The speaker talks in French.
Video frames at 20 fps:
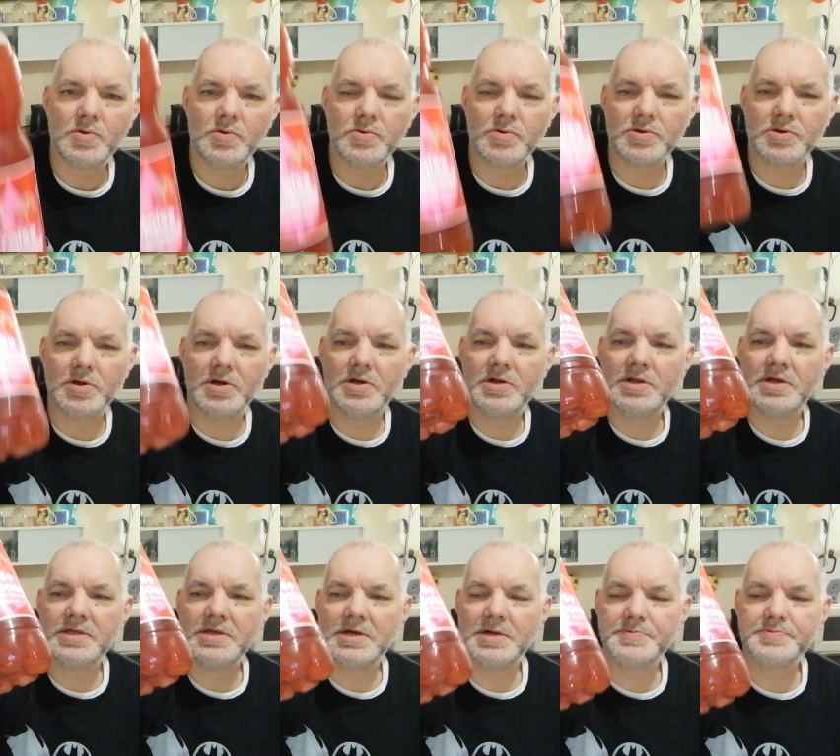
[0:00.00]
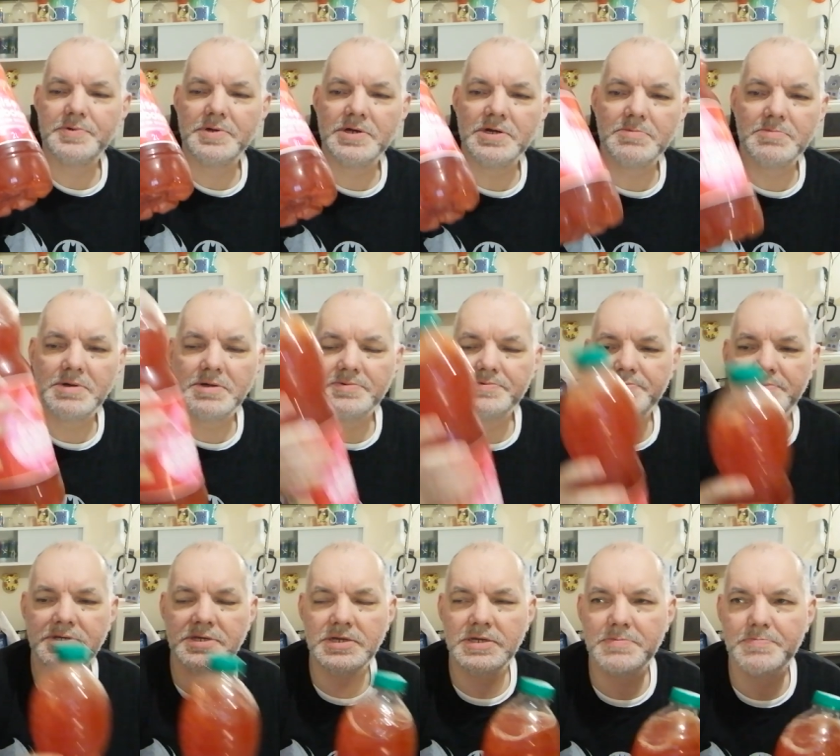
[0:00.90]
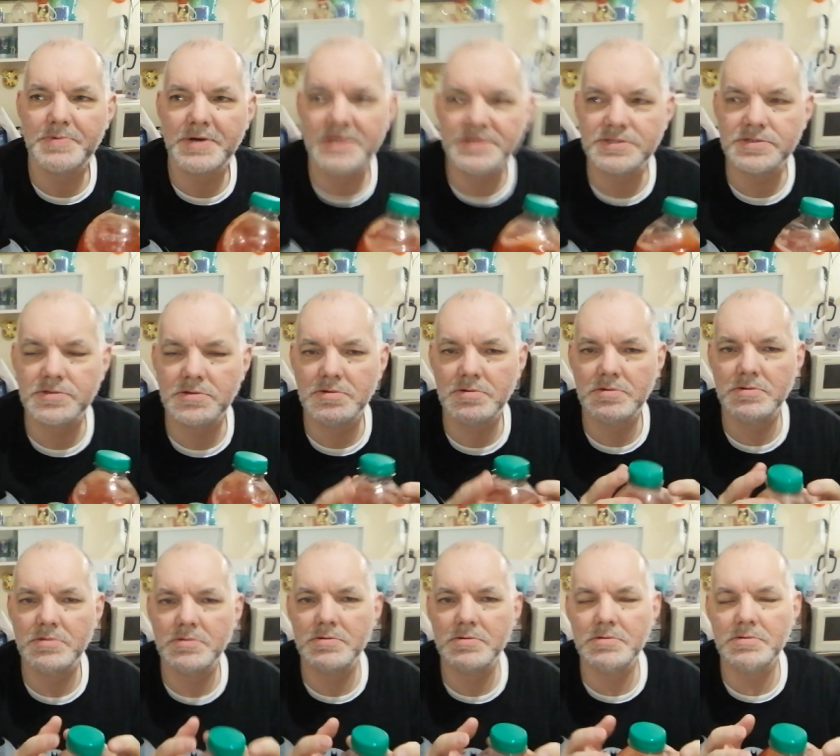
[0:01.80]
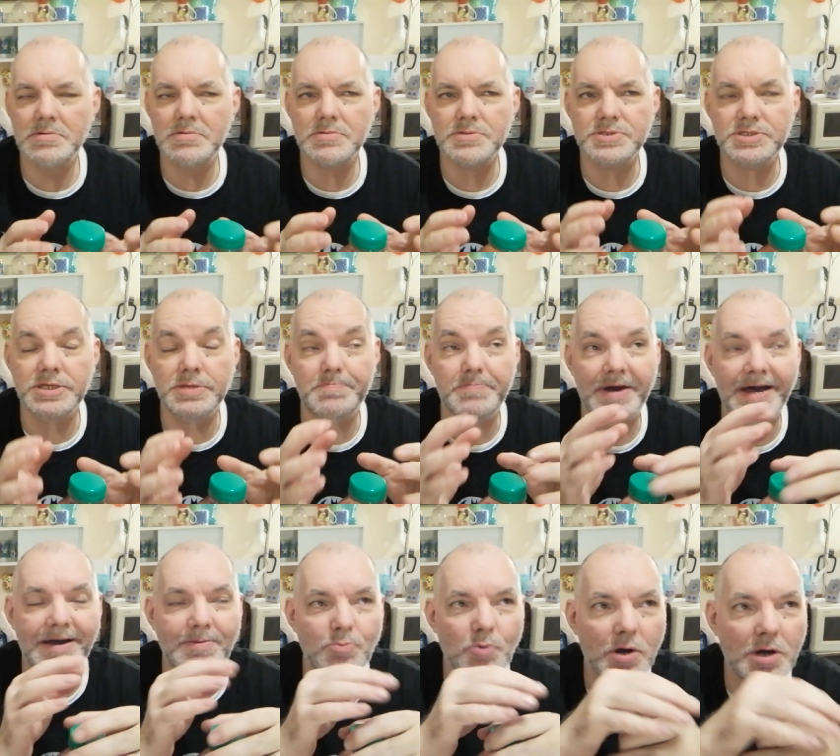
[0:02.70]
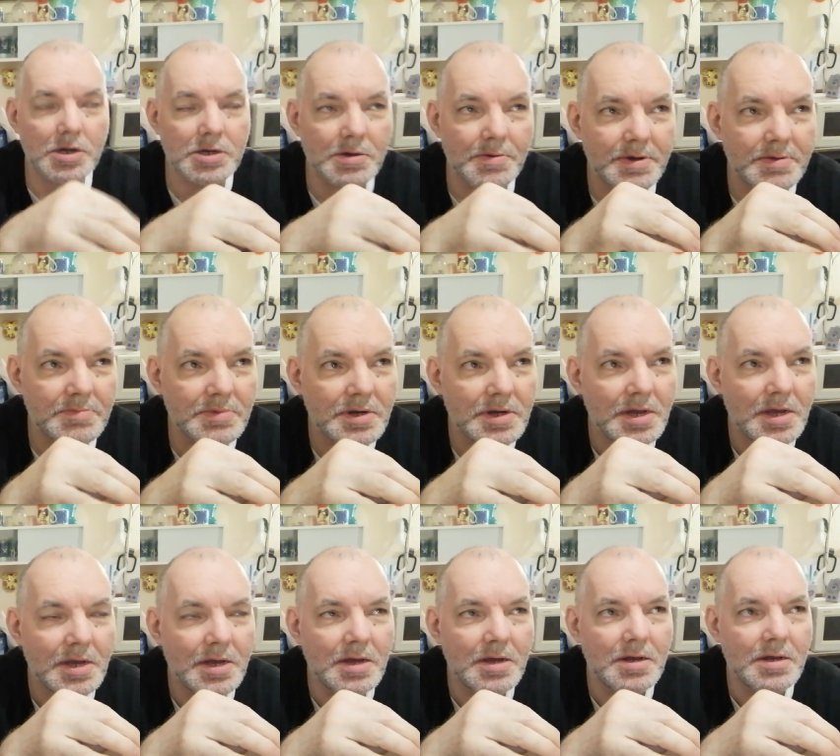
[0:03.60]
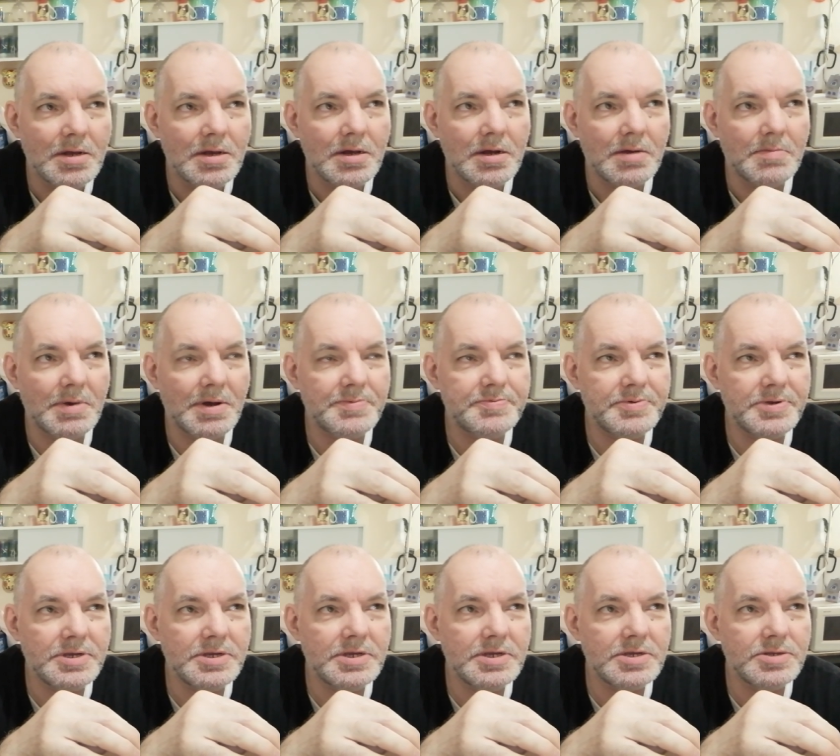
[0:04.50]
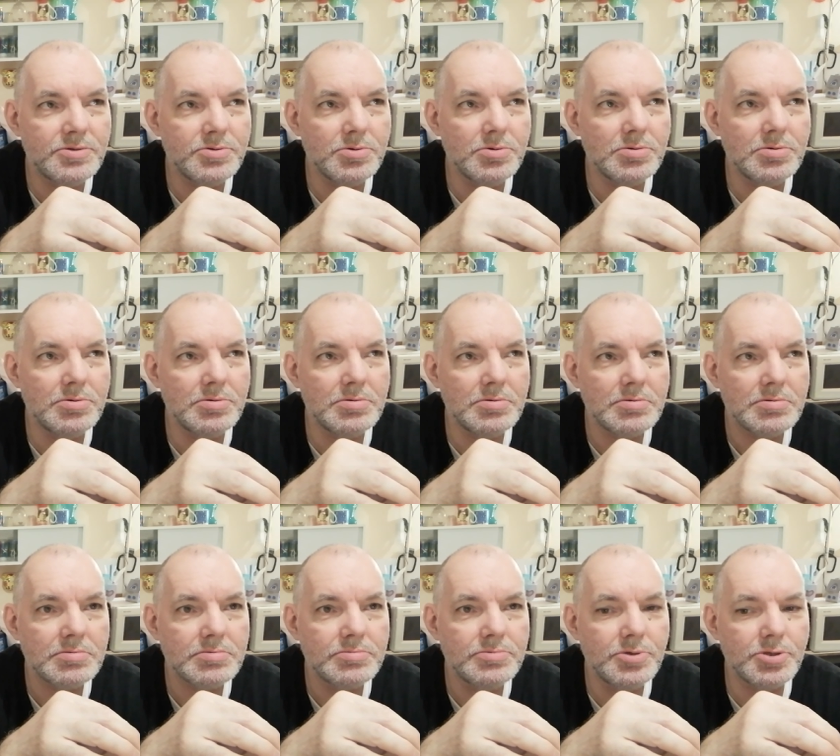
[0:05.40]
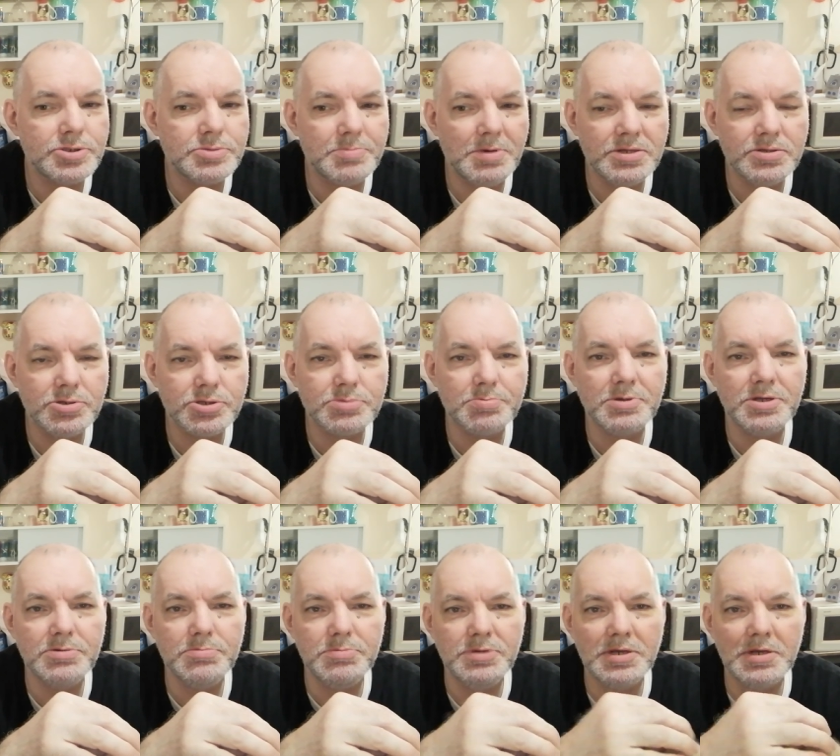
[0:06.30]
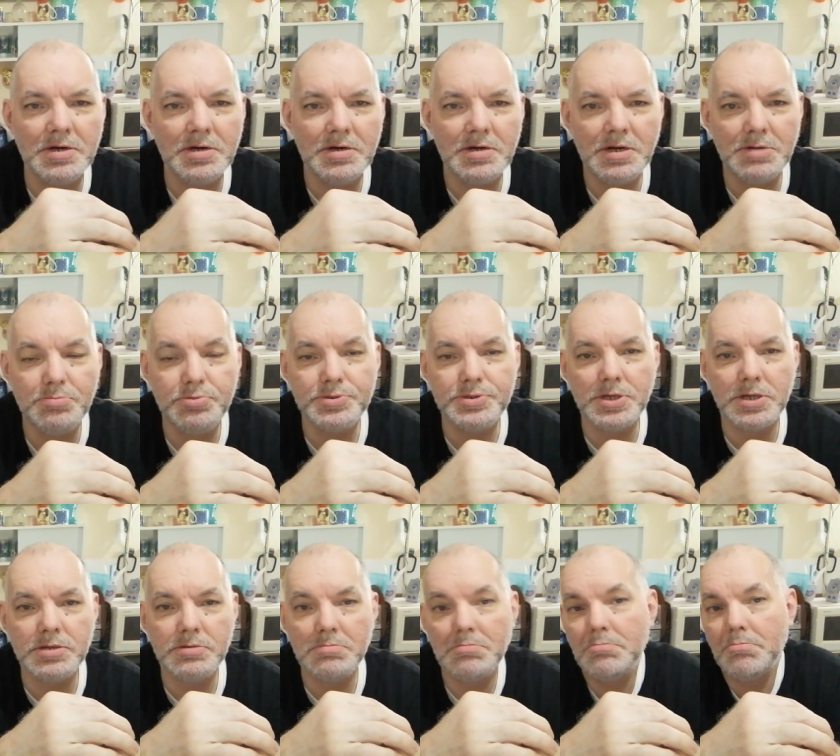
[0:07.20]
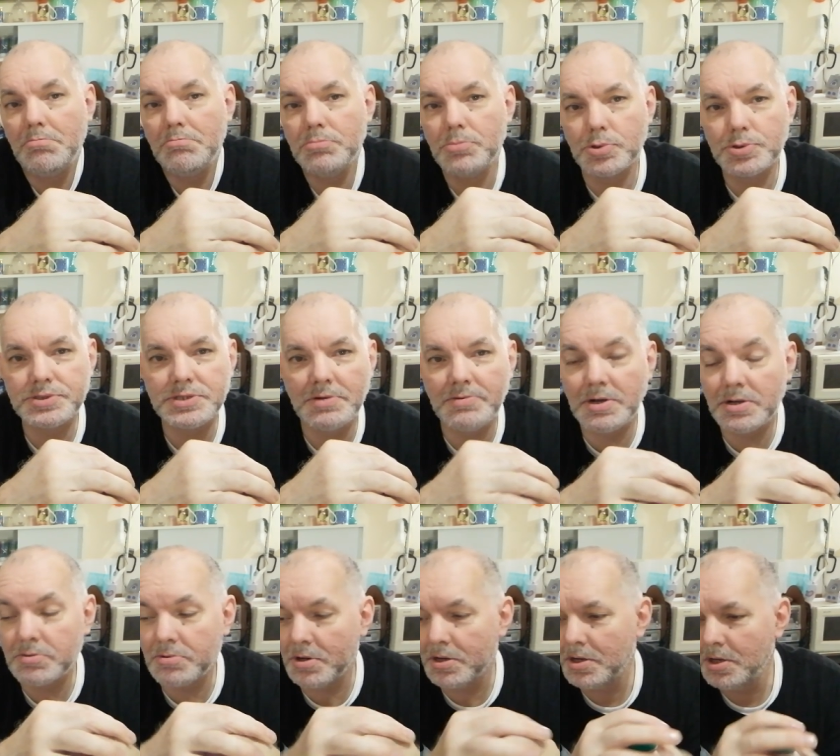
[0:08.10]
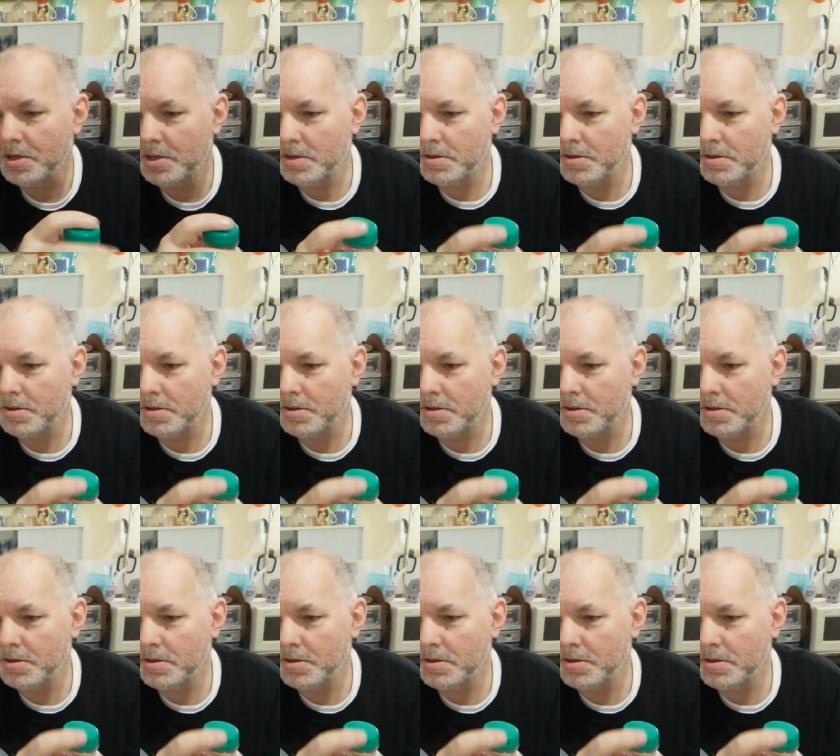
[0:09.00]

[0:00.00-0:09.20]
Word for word: Donc euh, la, dernière fois, elle m'a fait presque, euh, je dis pas un mois quand même, elle m'a fait deux, deux, semaines, deux semaines et demie la, bouteille. Donc ça va quoi.